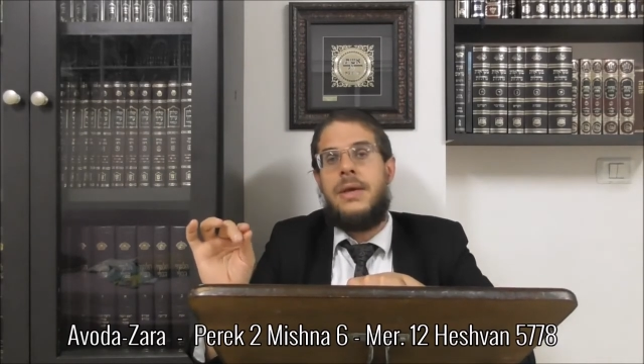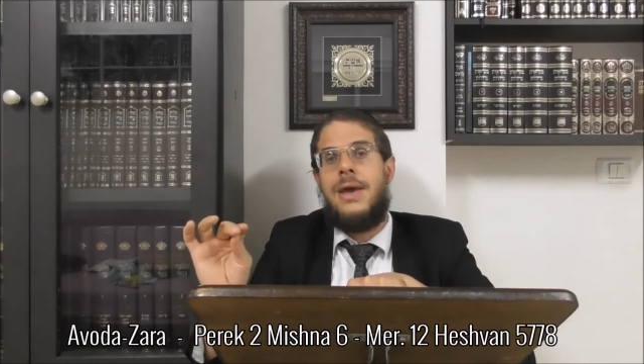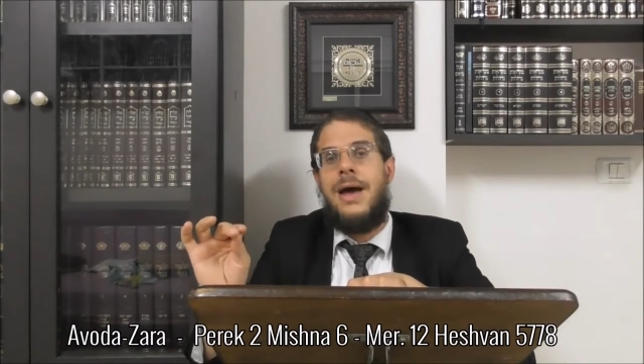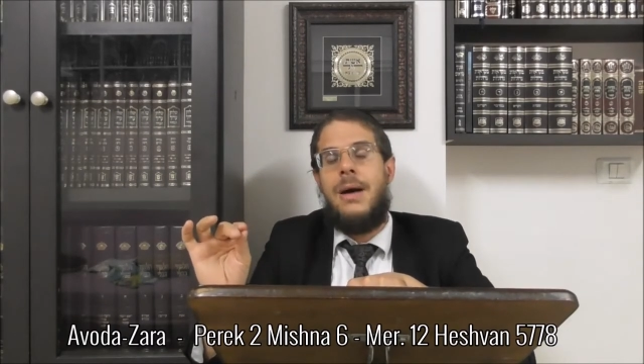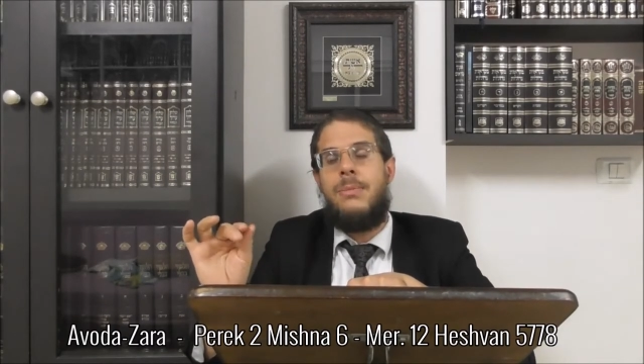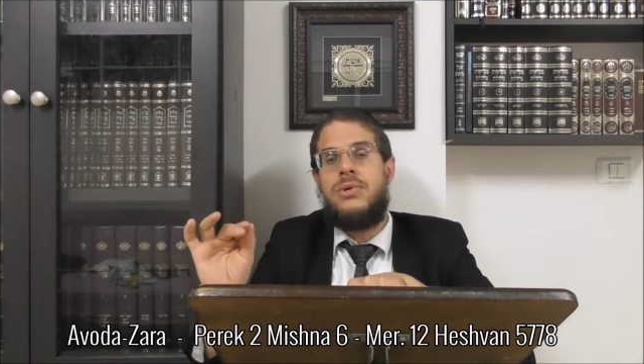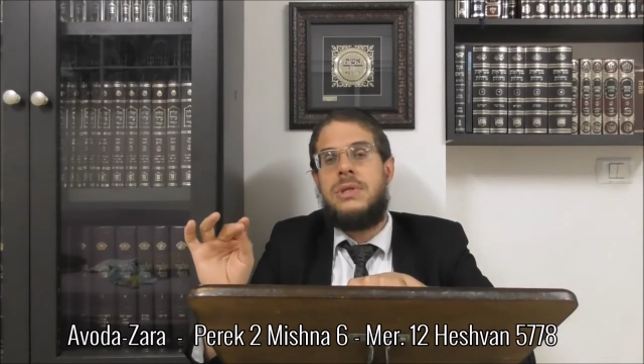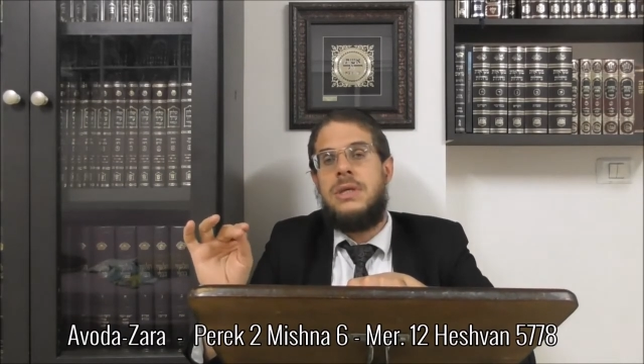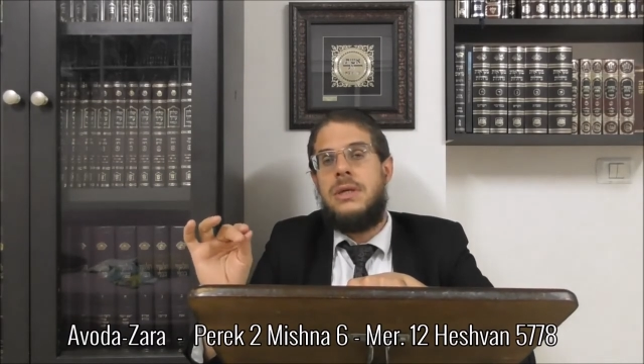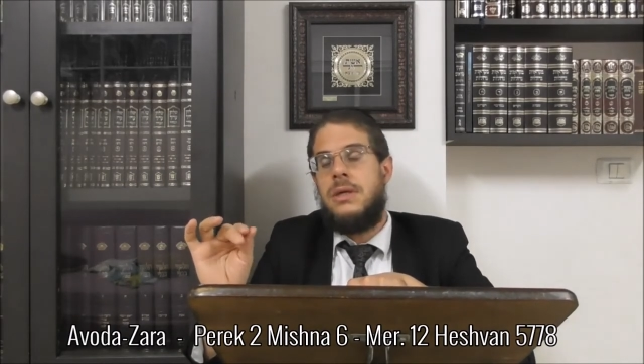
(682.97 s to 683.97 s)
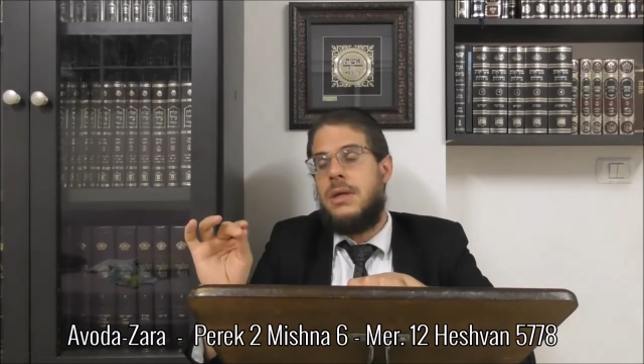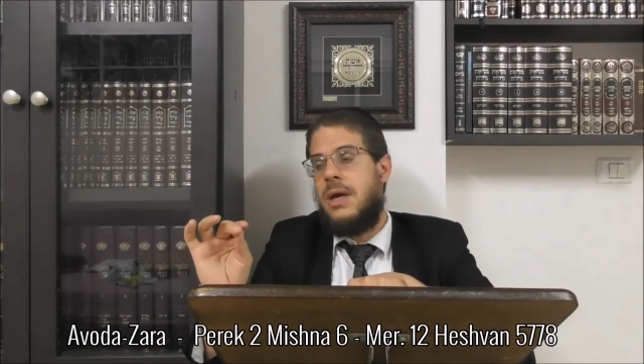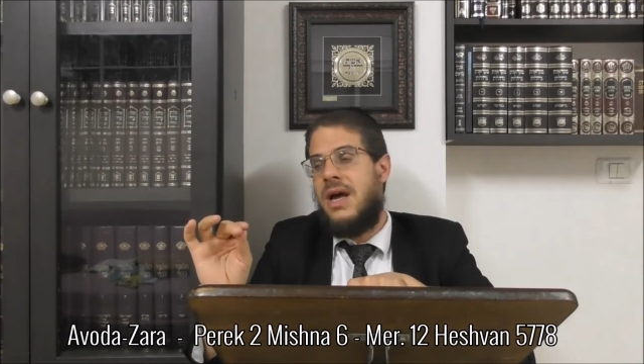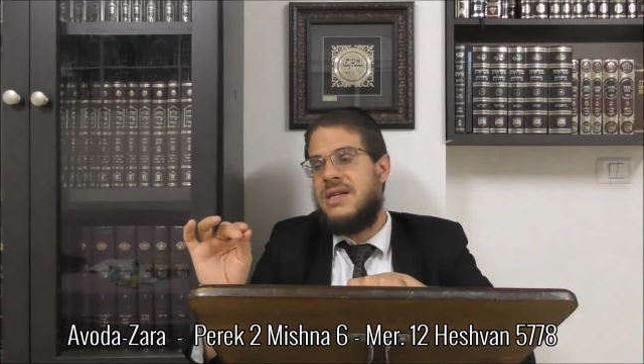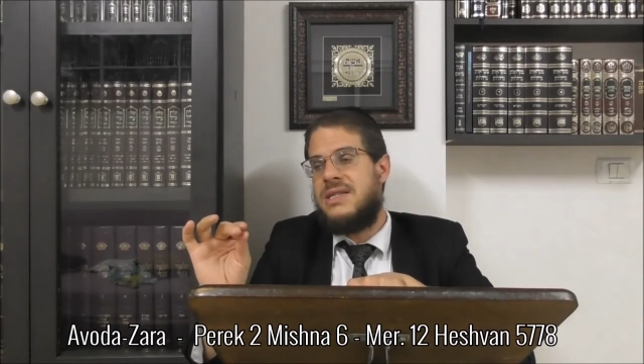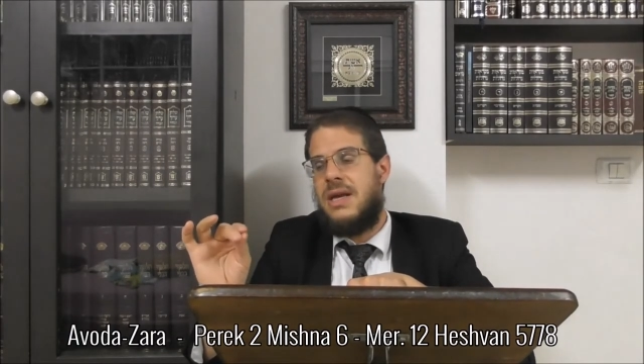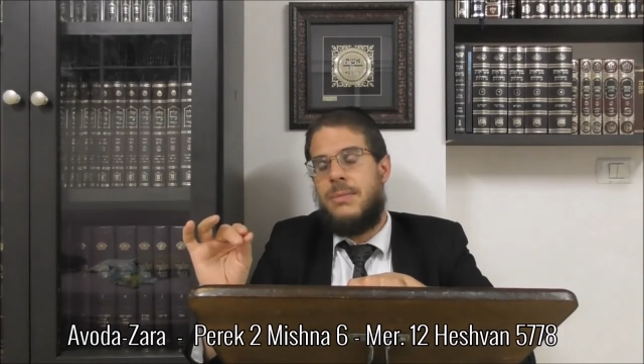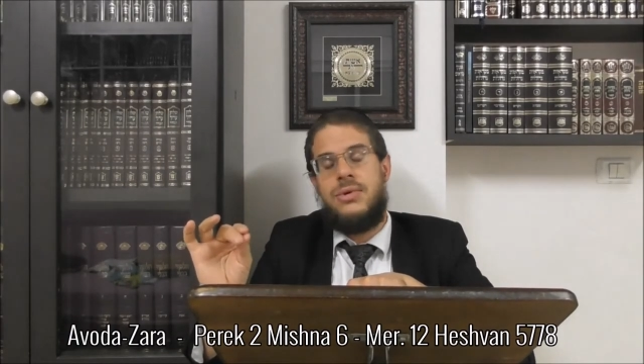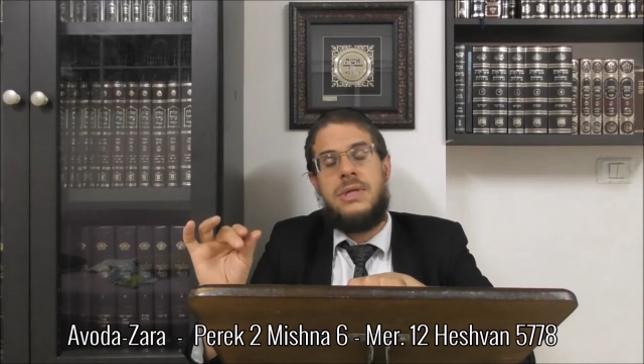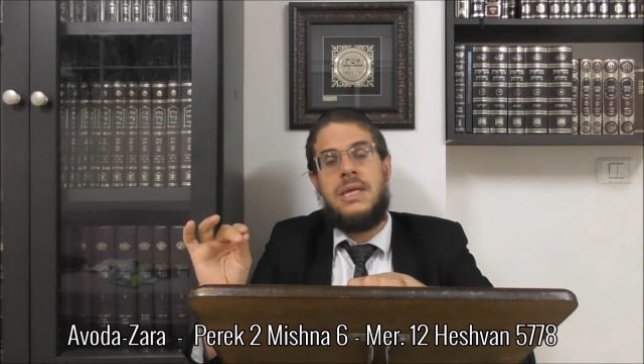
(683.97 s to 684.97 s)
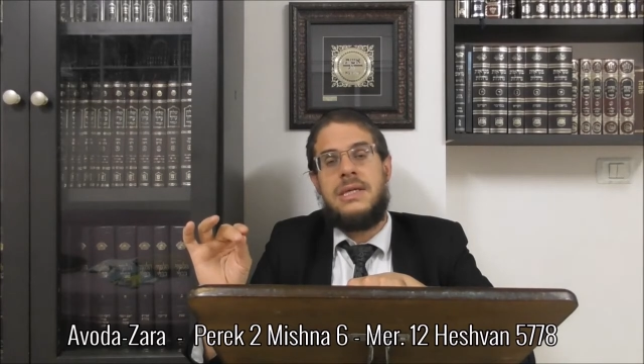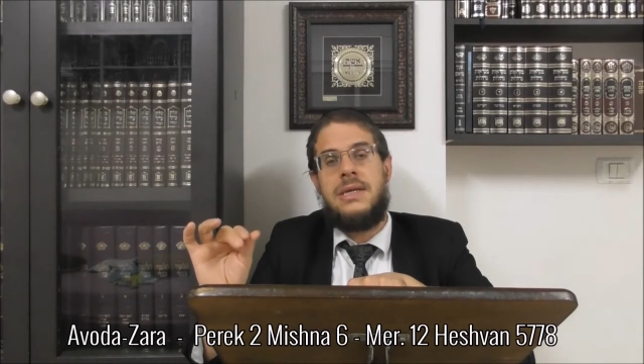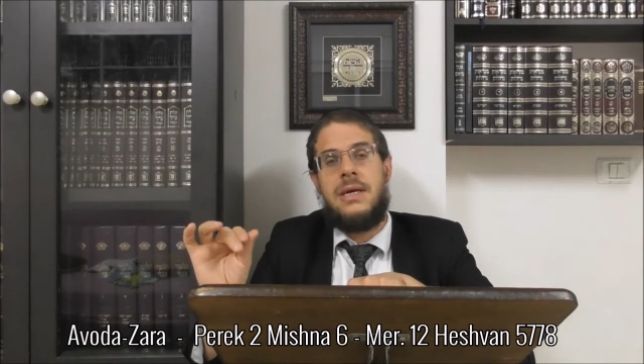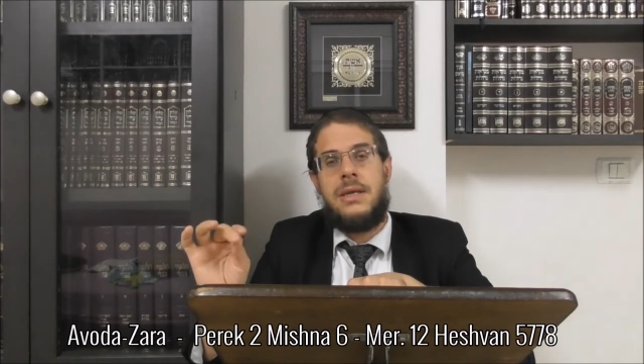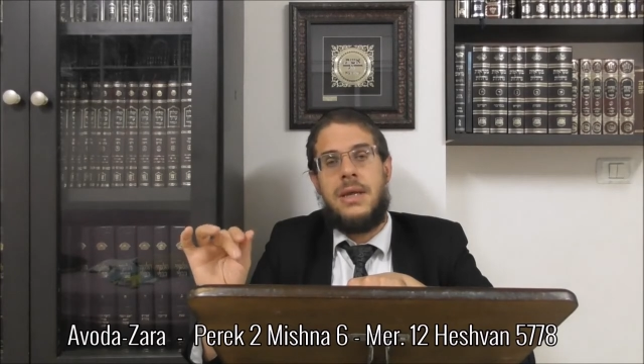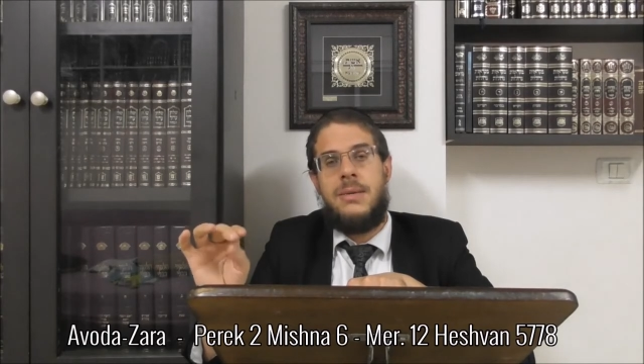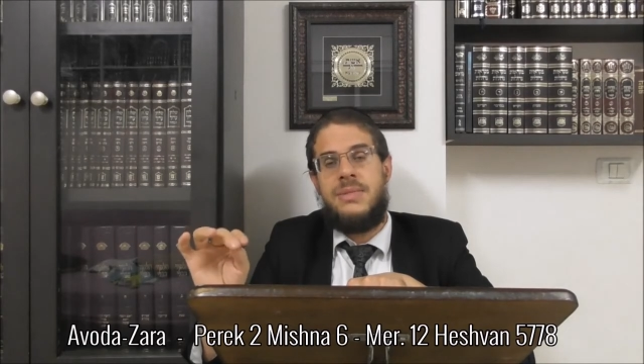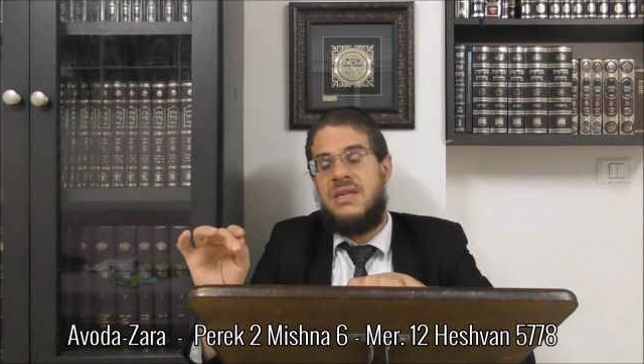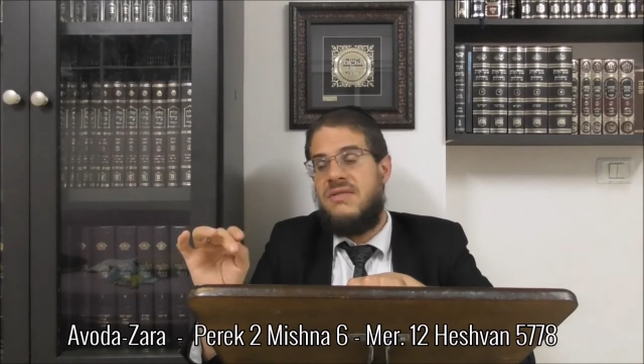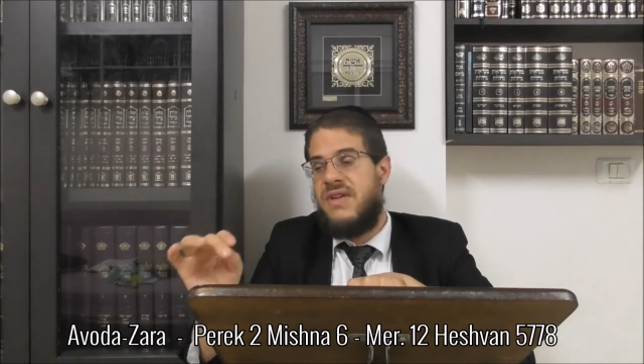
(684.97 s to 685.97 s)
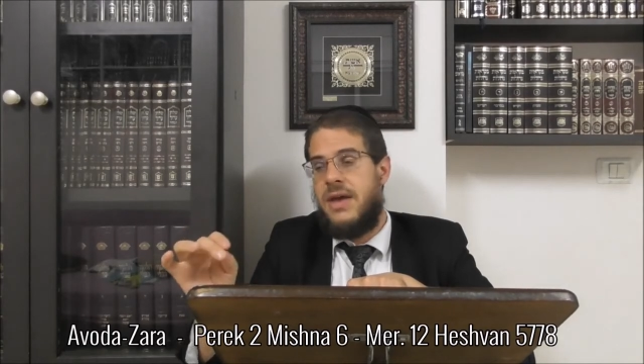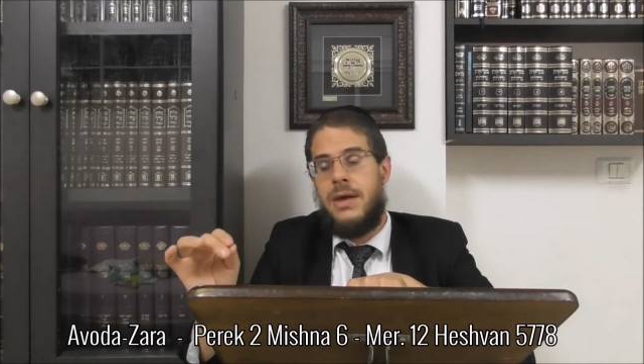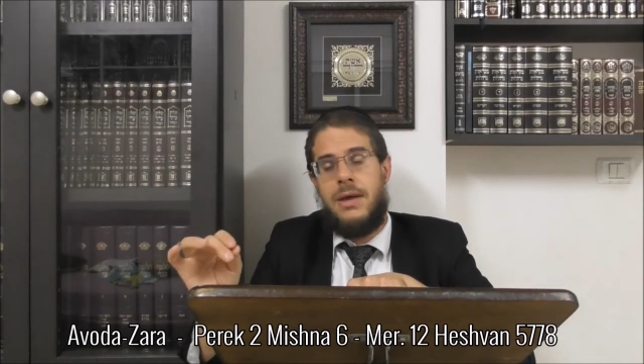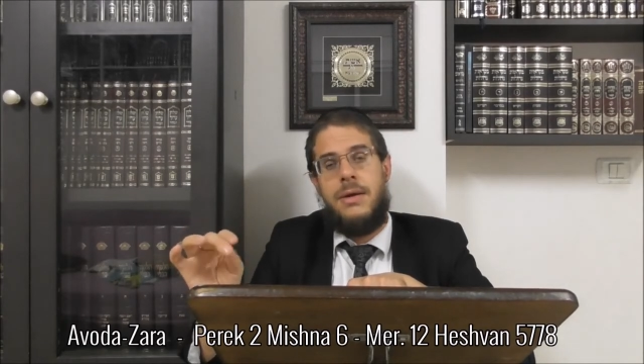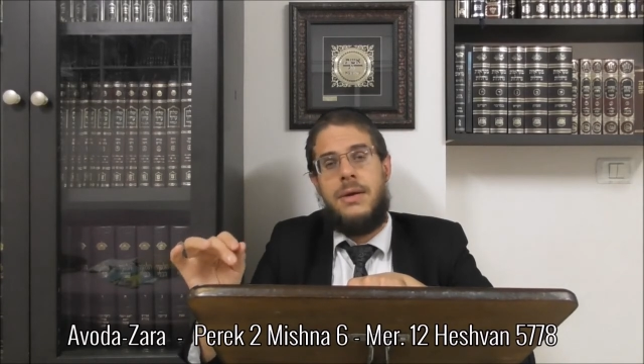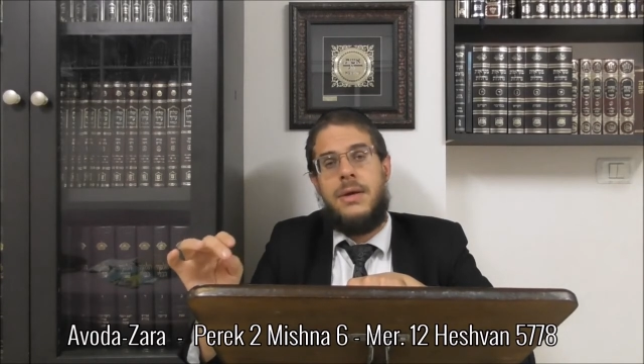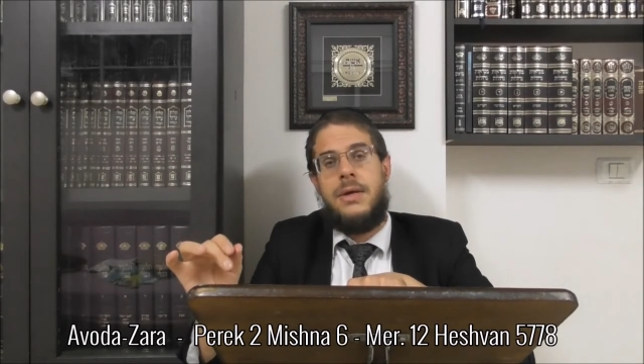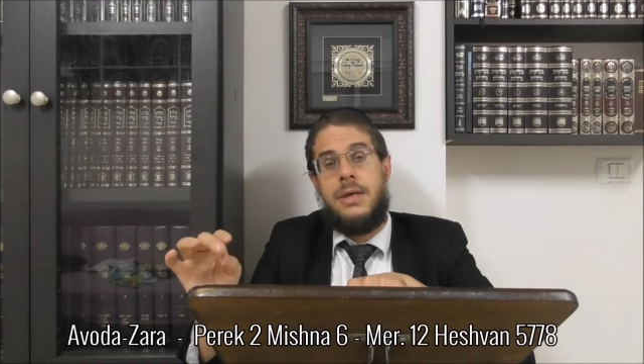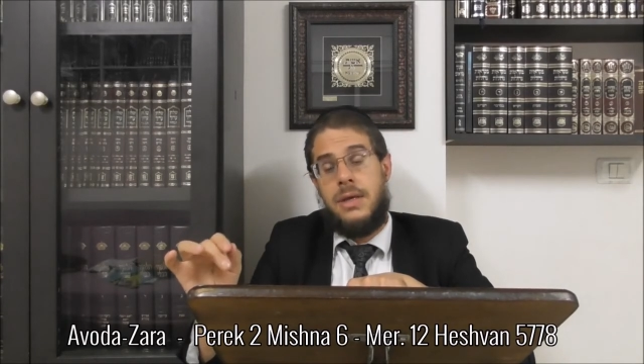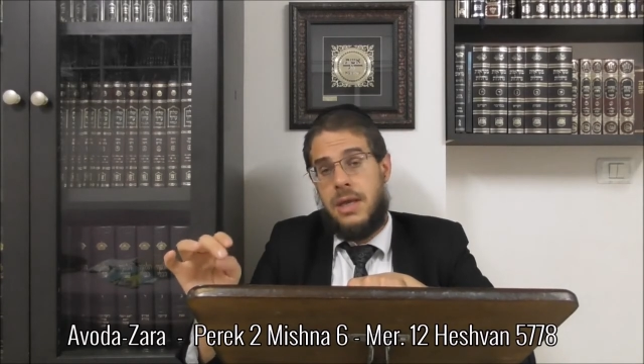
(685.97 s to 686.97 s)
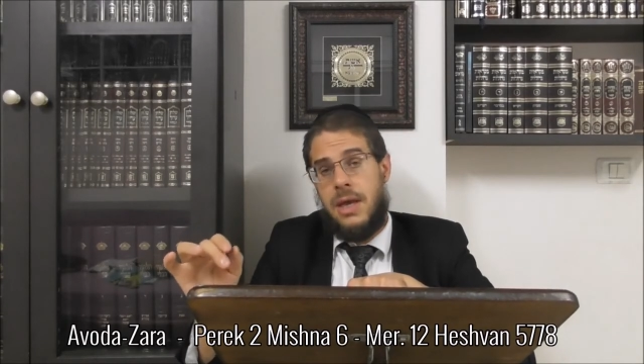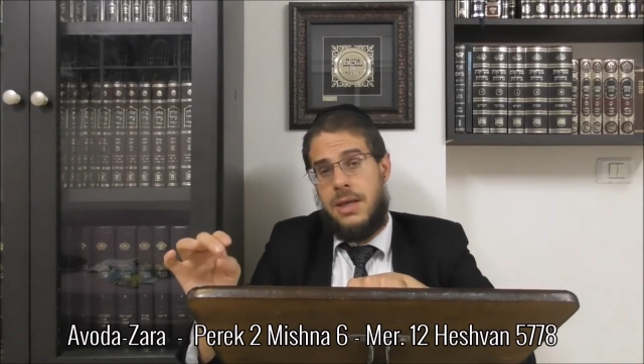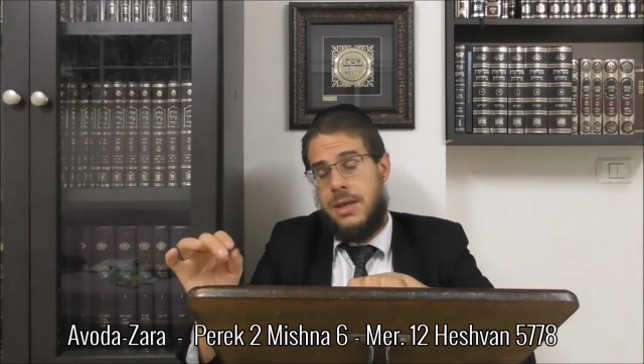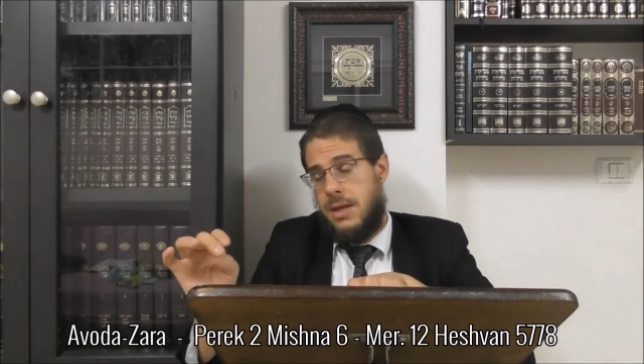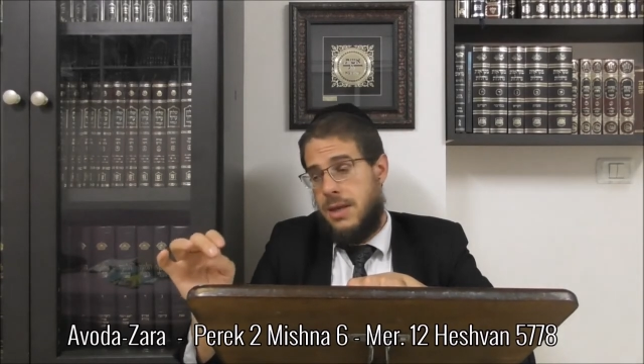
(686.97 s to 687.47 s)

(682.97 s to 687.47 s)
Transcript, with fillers: qui a un petit, un, petit insecte, un petit ver qui traîne